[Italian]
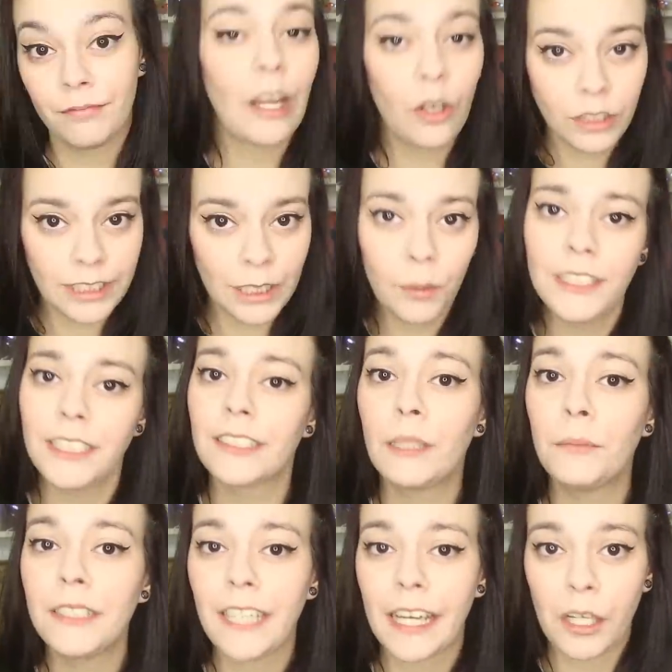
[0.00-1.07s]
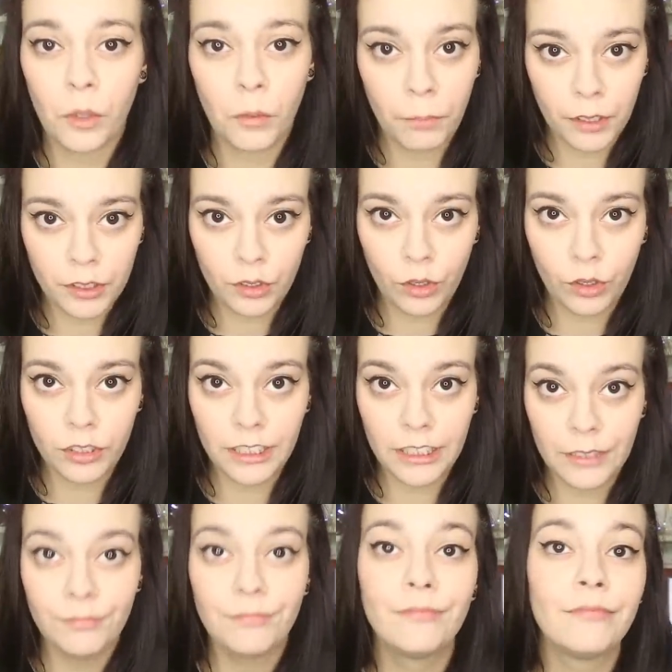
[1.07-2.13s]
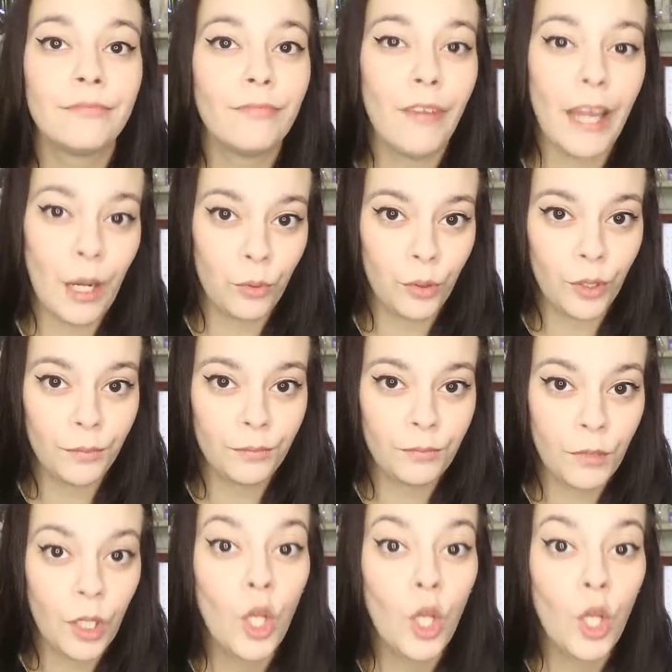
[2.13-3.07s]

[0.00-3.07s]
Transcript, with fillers: La conseguenza di abitare in un posto così è uno.